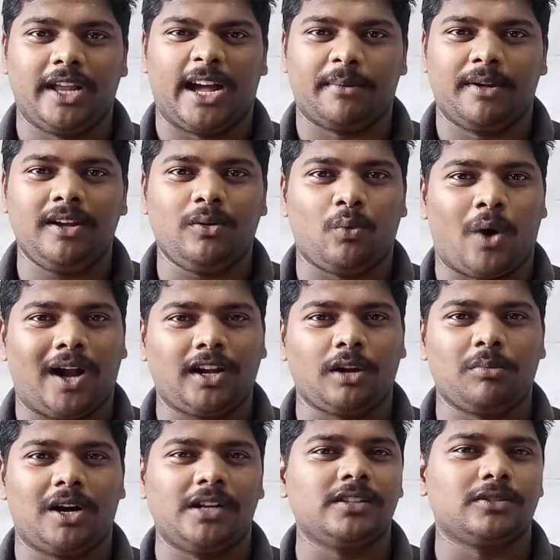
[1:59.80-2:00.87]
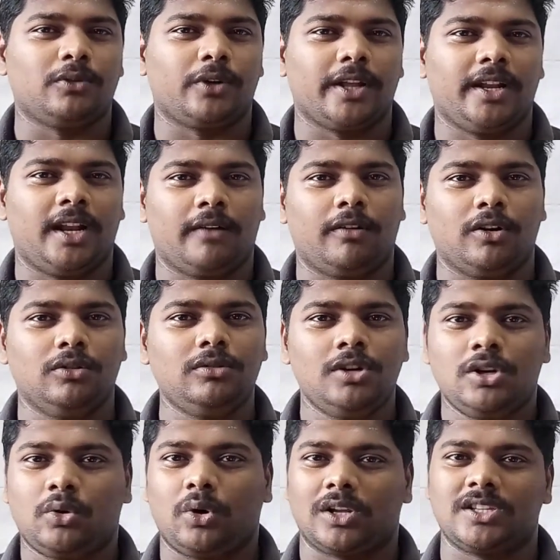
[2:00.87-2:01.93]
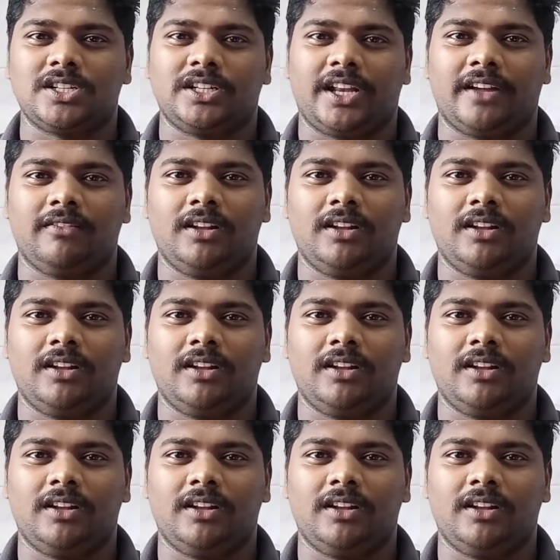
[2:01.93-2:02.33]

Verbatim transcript: இல்லாமல் வாட்டர் பாலிசனுடைய லெவலும் குறைஞ்சிக்கிட்டே